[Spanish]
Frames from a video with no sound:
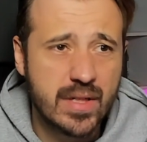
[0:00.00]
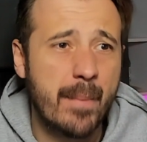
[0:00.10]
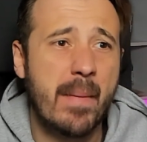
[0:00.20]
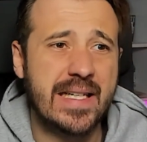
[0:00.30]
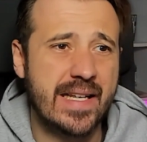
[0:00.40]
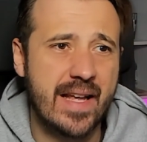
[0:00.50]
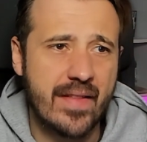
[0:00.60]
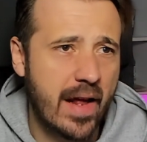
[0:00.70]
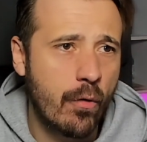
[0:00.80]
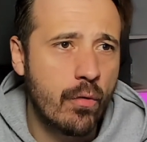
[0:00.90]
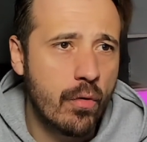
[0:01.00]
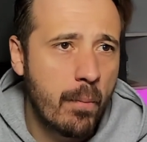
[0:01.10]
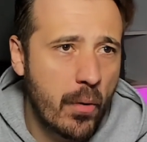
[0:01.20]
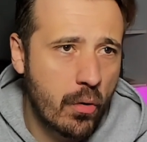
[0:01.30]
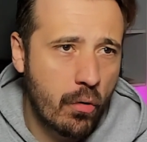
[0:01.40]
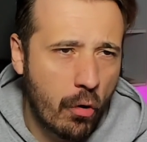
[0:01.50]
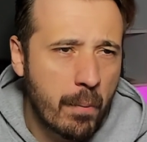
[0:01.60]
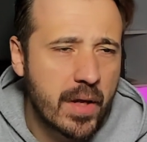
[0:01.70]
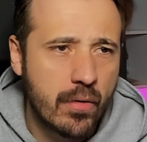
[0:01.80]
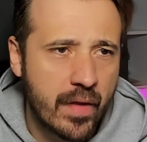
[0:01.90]
O sea, más allá de alguno un poco
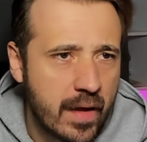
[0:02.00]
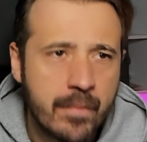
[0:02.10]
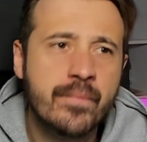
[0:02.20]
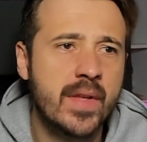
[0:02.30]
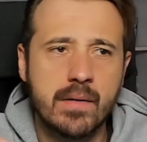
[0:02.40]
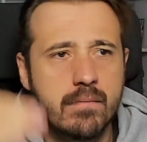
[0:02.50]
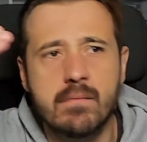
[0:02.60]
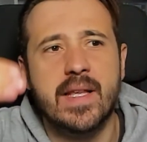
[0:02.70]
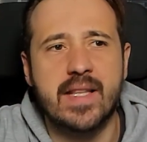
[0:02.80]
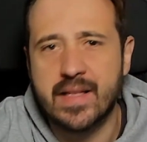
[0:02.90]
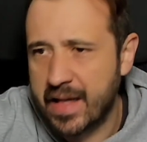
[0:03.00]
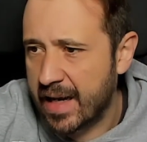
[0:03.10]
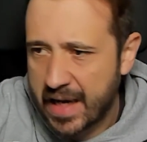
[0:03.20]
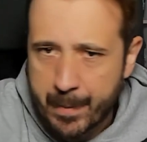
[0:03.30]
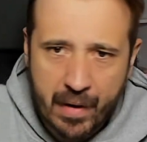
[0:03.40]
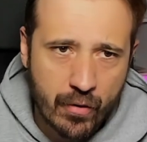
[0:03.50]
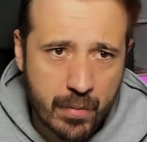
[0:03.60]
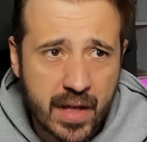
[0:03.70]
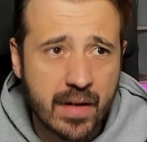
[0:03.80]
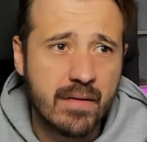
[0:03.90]
cómico de meterte a la cama a
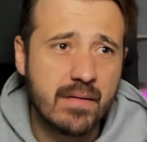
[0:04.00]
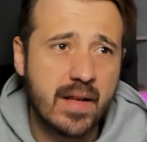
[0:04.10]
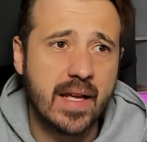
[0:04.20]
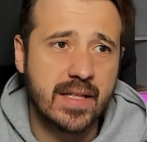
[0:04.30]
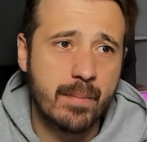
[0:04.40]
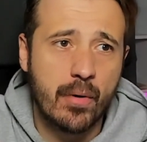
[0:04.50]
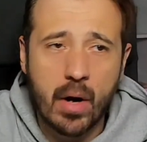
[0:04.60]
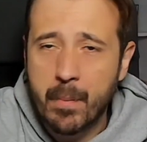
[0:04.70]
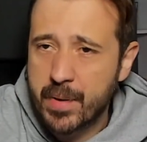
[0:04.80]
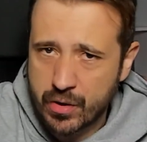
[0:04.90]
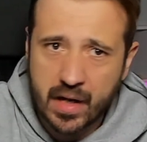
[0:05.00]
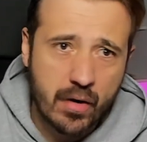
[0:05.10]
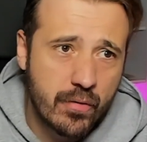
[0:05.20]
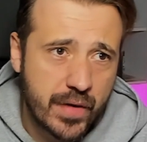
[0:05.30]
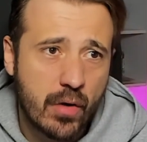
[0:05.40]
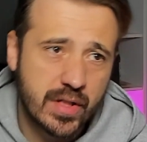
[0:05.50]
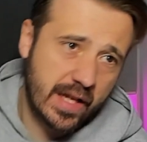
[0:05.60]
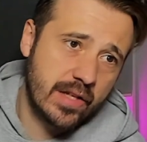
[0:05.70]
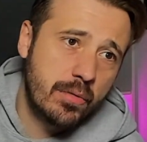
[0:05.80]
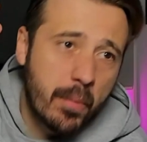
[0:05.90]
dormir, que se ponga un personaje contigo y se
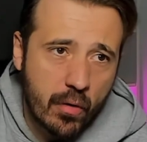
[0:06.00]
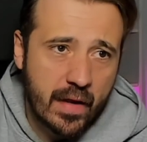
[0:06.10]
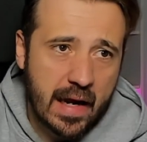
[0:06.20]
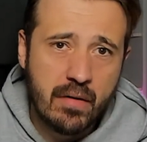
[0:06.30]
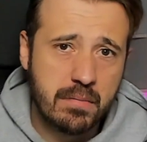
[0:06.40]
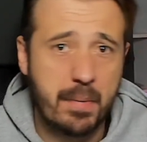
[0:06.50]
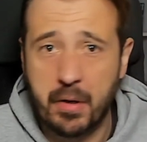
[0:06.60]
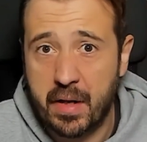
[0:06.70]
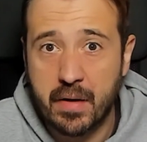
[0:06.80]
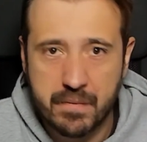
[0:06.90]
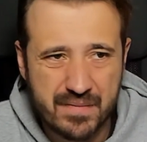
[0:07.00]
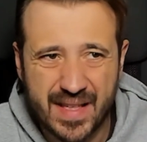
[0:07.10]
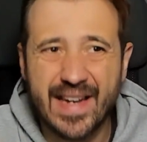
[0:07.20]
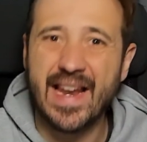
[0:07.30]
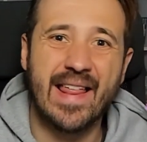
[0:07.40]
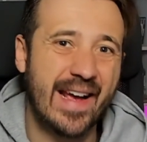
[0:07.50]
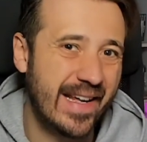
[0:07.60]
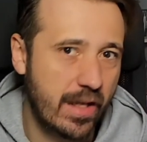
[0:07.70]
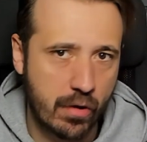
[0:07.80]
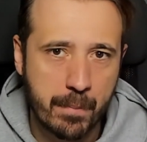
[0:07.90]
quedas un poco de lado, pero que nada
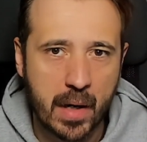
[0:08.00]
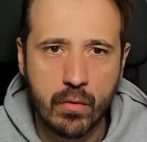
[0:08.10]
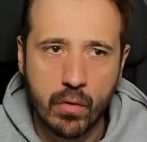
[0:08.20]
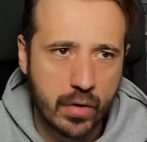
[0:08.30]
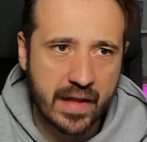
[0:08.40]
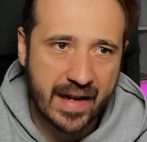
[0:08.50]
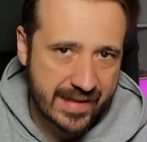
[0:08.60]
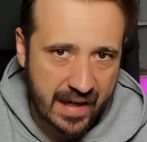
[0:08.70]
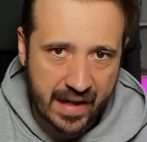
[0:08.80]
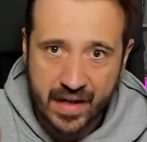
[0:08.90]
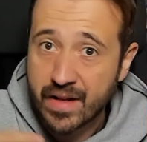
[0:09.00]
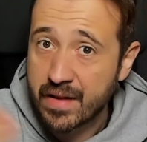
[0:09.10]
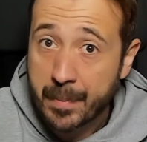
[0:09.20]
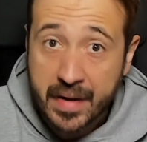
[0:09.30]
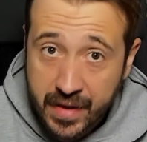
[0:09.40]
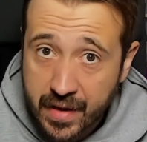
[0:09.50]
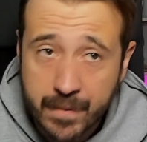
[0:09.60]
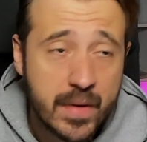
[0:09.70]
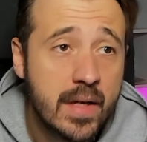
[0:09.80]
que te rompa el juego, nada que te agarre a iniciar partida.